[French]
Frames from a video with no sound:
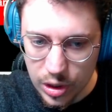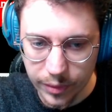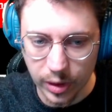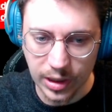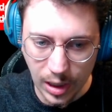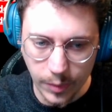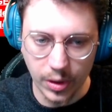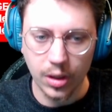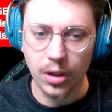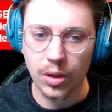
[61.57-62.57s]
J'ai fait une game
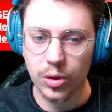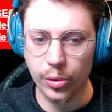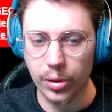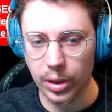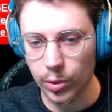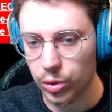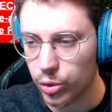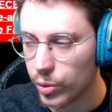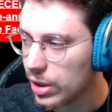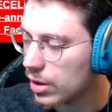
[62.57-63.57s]
sur le rework du
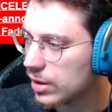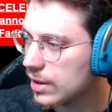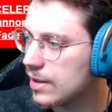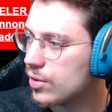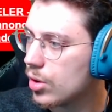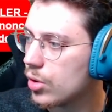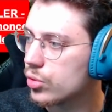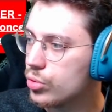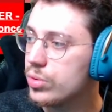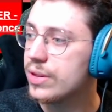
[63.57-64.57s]
Swain qui sort du
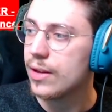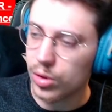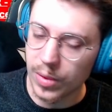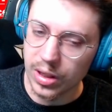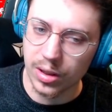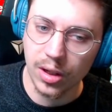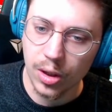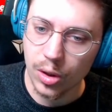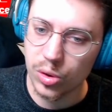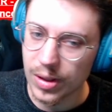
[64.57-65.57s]
coup cette semaine
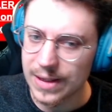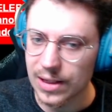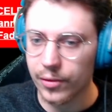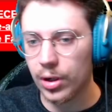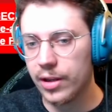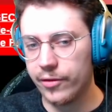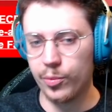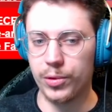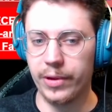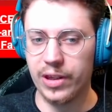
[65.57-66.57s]
sur les serveurs live.
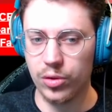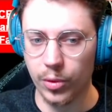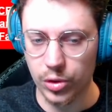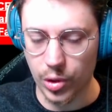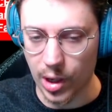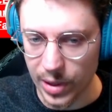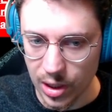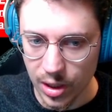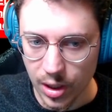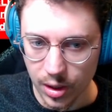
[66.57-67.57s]
Pour ceux qui se demandent, je rappelle
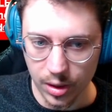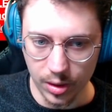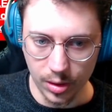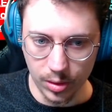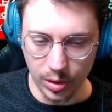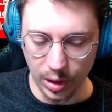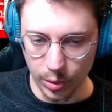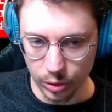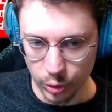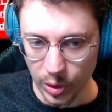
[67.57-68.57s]
le
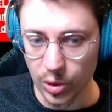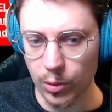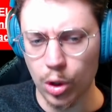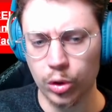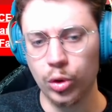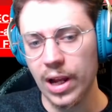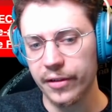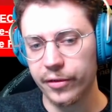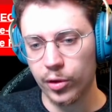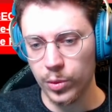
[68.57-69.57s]
rework de Swain. Le rework d'Olaf,
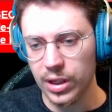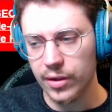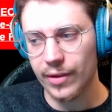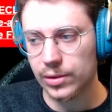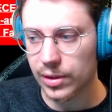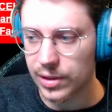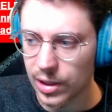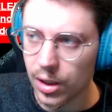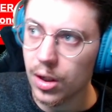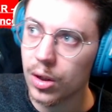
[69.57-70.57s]
lui, va
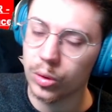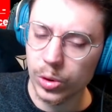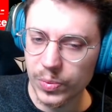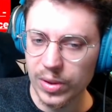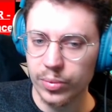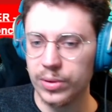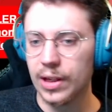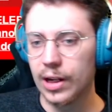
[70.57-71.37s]
sortir deux semaines plus tard.